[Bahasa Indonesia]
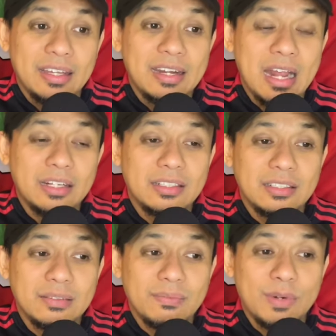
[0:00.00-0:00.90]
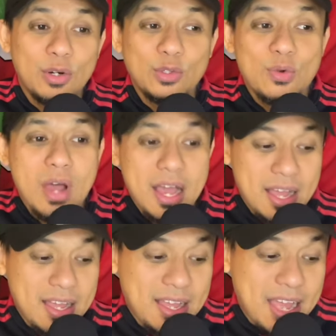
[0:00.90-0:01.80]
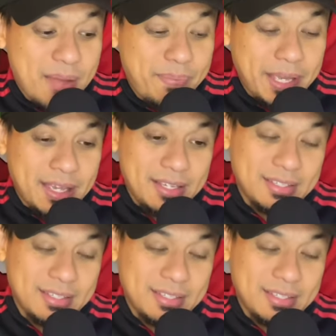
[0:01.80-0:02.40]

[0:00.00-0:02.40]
dan menurut gua apa ya